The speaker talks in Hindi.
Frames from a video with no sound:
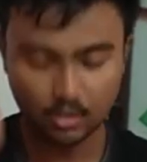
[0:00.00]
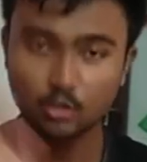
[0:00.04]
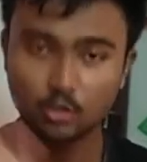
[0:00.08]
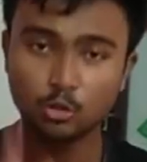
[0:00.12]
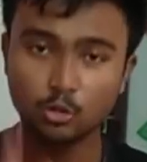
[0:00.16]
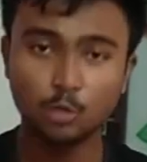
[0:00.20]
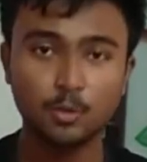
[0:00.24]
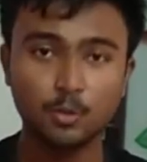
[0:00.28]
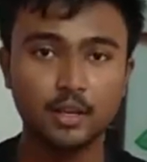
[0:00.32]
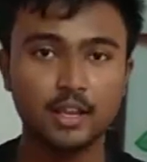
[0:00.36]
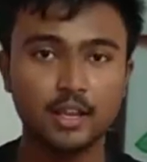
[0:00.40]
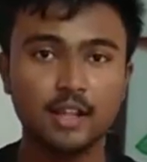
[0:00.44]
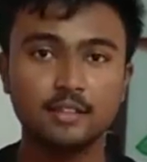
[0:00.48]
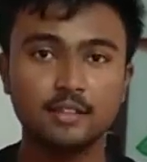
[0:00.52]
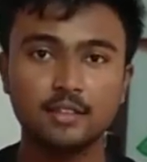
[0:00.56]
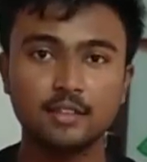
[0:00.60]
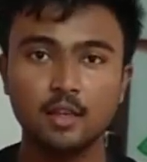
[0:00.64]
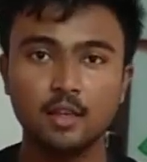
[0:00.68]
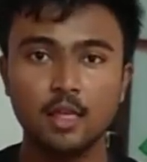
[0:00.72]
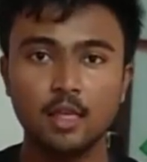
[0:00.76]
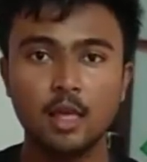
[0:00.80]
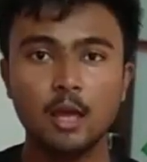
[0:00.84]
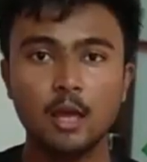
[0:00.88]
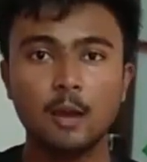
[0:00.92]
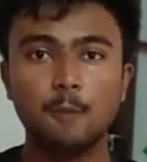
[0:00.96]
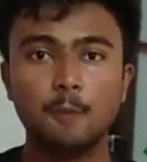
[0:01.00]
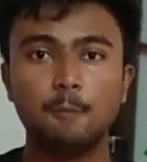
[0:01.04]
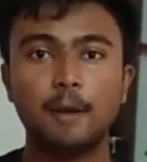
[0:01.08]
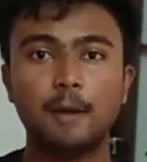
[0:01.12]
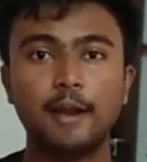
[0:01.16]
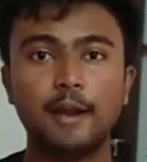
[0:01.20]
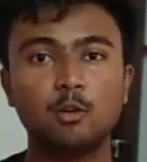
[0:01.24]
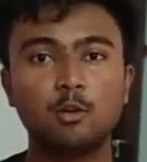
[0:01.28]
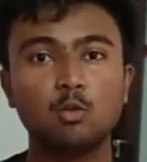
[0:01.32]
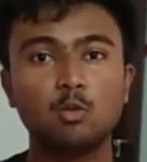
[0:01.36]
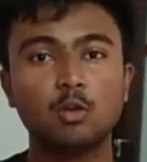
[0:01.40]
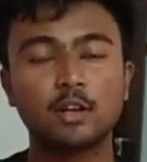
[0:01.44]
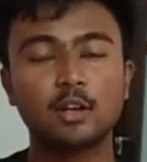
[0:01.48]
तो मेरे ख्याल से
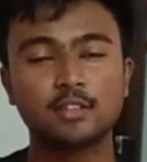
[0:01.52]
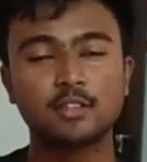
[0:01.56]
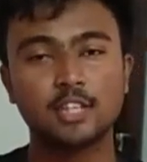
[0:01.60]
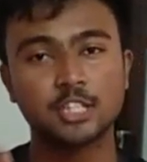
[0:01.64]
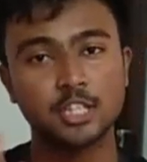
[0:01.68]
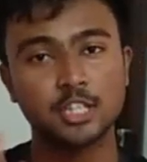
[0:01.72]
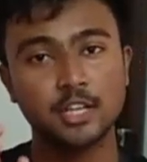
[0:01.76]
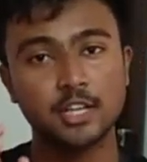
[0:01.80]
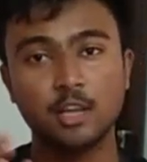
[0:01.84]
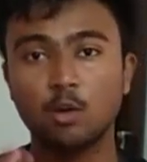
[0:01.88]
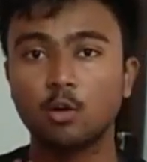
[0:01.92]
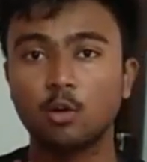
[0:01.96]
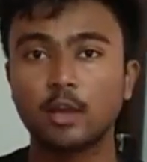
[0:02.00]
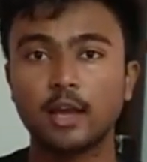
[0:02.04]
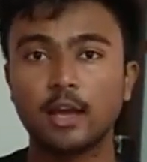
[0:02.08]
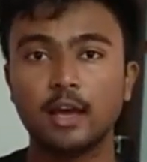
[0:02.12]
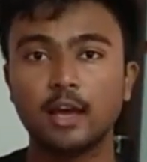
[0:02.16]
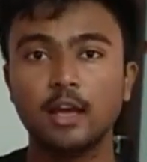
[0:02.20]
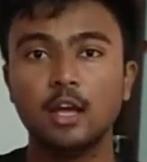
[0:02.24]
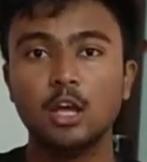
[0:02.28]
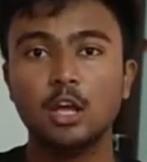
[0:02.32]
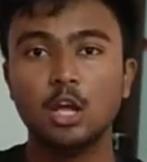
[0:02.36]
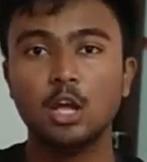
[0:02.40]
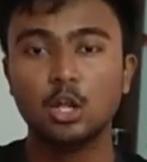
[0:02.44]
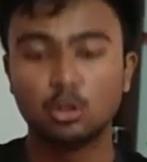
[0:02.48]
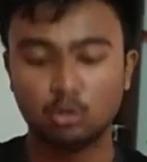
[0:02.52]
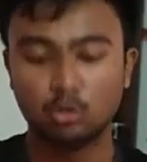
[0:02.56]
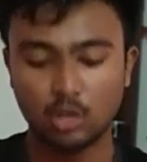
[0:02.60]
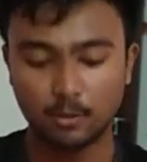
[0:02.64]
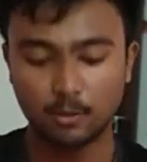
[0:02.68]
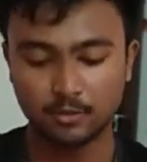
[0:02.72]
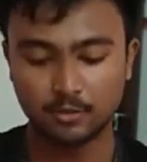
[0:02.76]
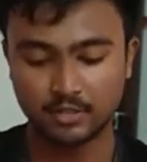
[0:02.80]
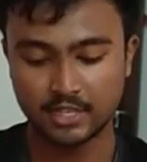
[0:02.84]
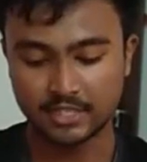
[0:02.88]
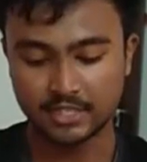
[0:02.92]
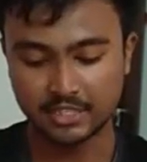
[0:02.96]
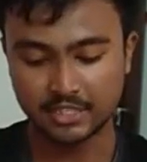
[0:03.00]
पार्ट टू का सेक्शन ए हो गया तो अब
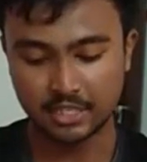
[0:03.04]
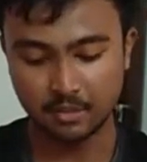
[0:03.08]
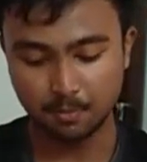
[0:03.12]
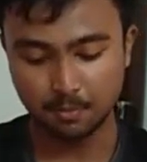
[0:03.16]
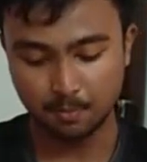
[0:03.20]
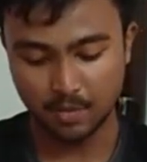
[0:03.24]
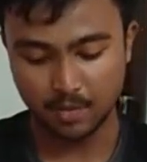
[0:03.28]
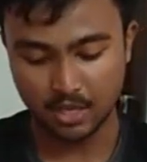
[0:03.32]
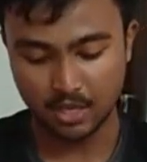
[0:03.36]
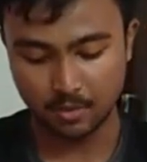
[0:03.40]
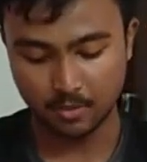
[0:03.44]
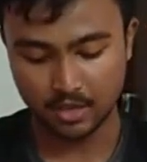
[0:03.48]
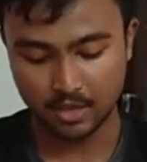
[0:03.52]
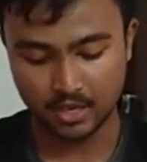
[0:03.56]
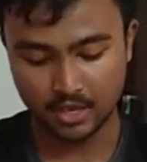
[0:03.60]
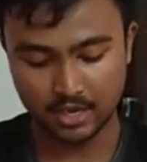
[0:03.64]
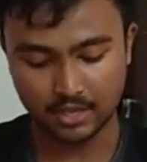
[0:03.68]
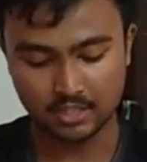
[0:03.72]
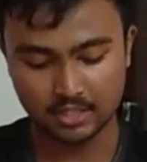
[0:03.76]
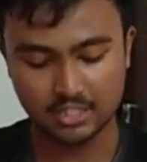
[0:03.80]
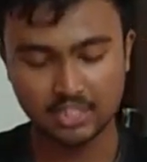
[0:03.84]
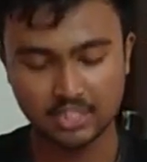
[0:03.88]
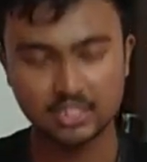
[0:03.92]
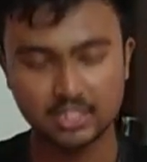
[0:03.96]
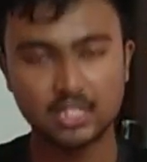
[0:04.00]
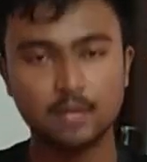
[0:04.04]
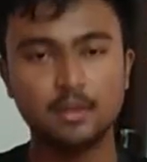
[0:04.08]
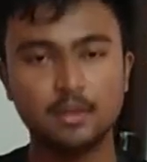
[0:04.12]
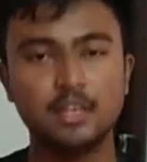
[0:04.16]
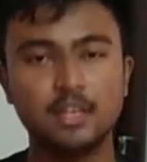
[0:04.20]
सेक्शन बी में यार जितने